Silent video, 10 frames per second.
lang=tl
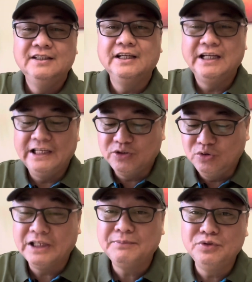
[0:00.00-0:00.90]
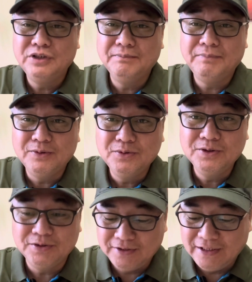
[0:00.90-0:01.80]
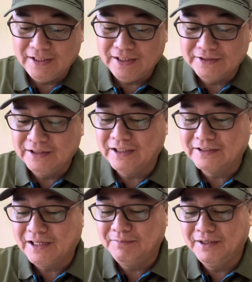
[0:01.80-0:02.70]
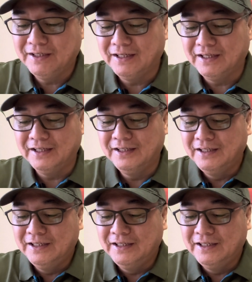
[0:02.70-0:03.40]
Ikinagulat po ng Pangulo ang sinasabing uh,